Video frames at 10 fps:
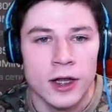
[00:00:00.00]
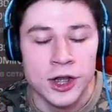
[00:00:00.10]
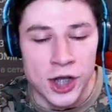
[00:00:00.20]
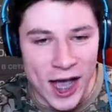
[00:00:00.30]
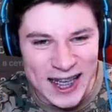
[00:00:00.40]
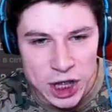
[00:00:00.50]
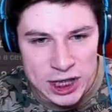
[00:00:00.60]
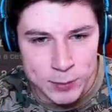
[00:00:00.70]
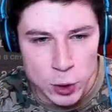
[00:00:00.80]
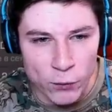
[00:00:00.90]
Также я
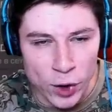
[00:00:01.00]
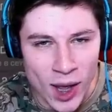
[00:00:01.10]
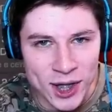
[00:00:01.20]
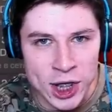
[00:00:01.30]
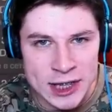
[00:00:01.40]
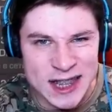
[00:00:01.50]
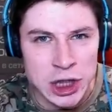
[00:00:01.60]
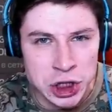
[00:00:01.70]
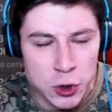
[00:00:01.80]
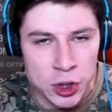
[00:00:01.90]
смотрю, в клане есть
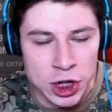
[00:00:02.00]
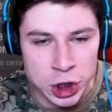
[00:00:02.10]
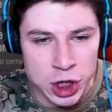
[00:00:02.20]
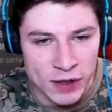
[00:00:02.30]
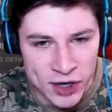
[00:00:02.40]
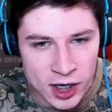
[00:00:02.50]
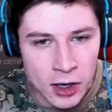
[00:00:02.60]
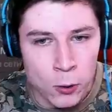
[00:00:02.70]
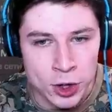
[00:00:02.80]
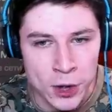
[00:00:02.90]
еще один человек,
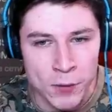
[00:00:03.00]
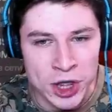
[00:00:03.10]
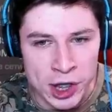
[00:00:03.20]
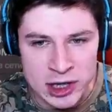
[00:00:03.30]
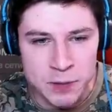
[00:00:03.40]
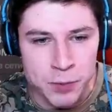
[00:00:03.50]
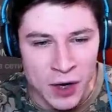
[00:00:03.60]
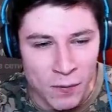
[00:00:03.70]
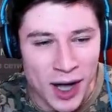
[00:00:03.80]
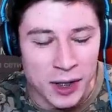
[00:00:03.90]
у которого есть
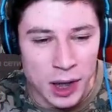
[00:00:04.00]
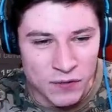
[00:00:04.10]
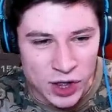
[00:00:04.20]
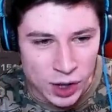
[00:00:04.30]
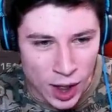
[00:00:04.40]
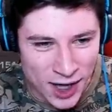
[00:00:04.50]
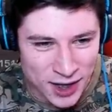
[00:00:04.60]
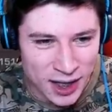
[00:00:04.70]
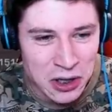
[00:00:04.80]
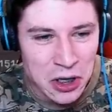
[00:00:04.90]
права главы
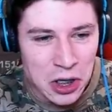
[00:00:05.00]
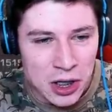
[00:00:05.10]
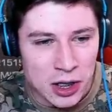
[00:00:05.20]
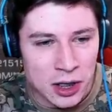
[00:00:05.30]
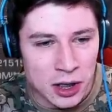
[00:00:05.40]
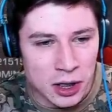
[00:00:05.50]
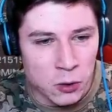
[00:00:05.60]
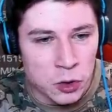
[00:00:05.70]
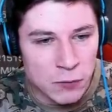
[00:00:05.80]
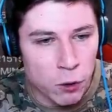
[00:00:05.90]
клана. Э,
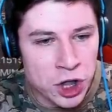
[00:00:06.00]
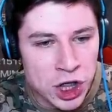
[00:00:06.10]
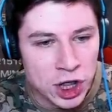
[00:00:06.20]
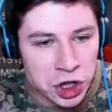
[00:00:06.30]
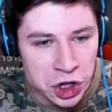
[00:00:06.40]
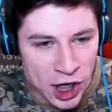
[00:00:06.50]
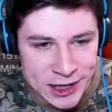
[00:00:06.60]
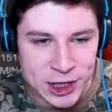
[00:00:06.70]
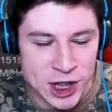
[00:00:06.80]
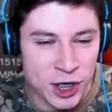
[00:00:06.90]
у него ник
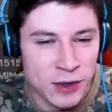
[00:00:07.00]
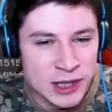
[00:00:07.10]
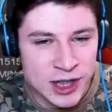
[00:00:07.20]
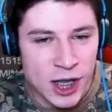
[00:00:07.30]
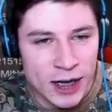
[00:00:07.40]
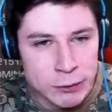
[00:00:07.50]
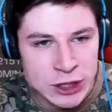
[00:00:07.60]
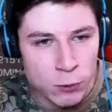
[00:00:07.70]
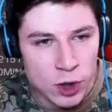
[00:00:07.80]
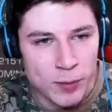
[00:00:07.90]
Тестер. Скорее
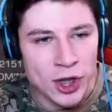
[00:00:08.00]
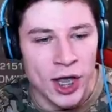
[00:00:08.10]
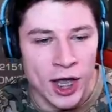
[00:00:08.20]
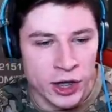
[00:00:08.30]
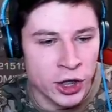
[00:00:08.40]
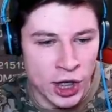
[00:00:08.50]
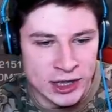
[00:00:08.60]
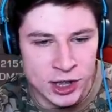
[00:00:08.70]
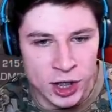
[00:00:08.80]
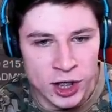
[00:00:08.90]
всего, ребята, это
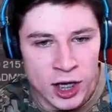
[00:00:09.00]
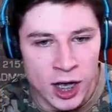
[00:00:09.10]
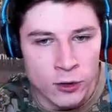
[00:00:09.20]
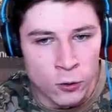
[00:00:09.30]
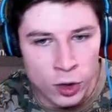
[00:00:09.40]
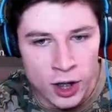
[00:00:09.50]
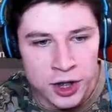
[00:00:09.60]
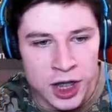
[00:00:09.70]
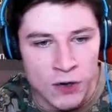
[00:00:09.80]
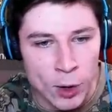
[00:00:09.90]
тестеры. А ну-ка,
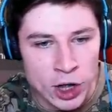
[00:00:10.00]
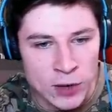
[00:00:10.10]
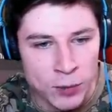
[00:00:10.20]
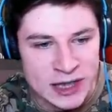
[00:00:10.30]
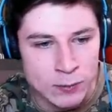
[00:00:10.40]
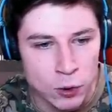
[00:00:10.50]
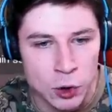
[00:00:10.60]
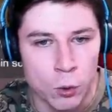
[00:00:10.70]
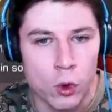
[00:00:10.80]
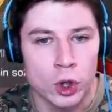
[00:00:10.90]
давайте
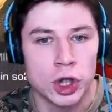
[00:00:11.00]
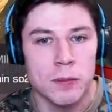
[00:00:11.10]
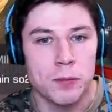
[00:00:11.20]
посмотрим. Ух ты,